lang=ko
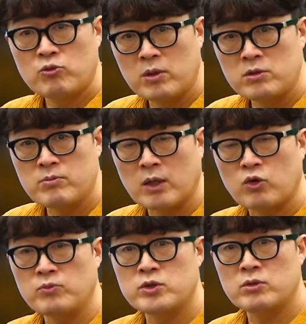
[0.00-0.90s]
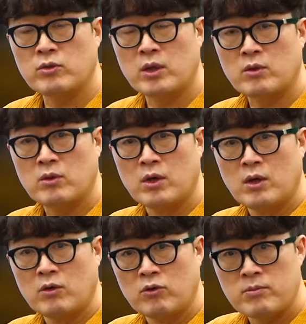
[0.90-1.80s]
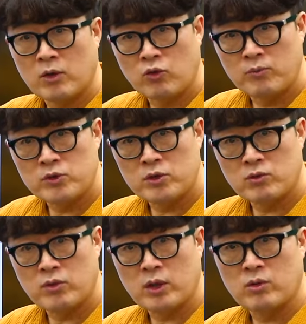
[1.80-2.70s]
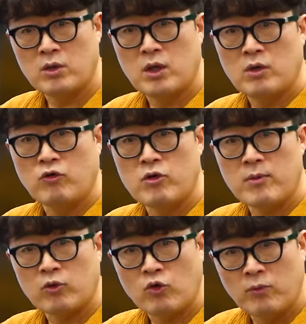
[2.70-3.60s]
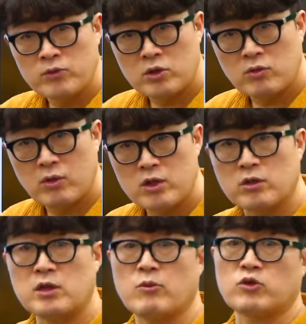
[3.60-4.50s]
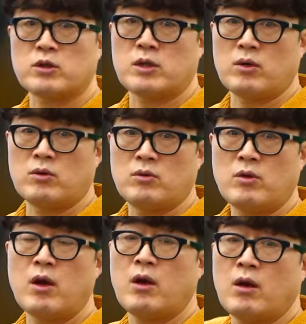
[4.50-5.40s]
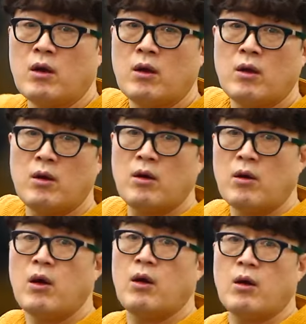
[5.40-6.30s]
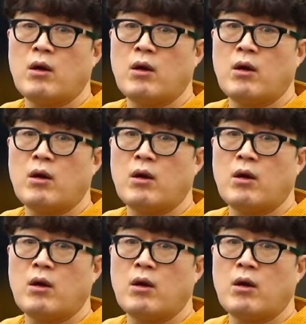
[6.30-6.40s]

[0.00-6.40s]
유럽에 은이 막 넘치는 거예요 은이 막 넘치는 거예요 은이 막 넘치는 거예요 이렇게 되면 어떻게 돼요? 예, 예,